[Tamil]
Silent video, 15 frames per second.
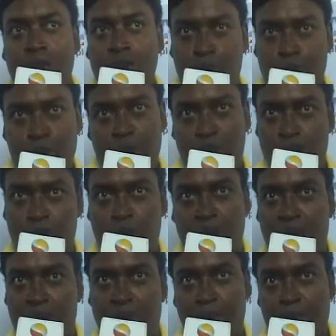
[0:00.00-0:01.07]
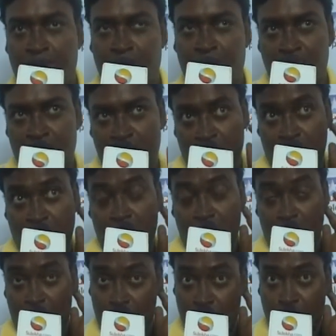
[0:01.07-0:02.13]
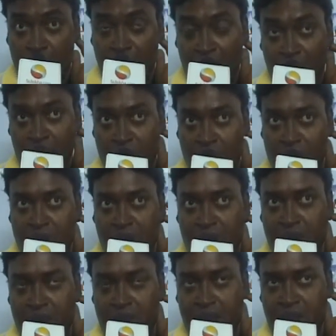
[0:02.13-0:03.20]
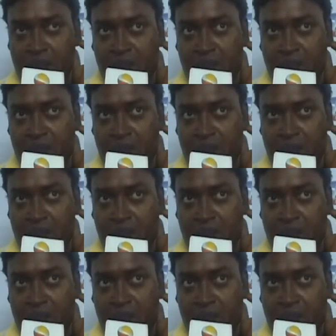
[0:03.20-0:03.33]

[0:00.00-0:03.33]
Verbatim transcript: இந்த பொண்ணு எனக்கு ரொம்ப ஆப்டாக இருந்தது ஆக்சுவலாக ரொம்ப பயந்தோம் நாங்கள் என்ன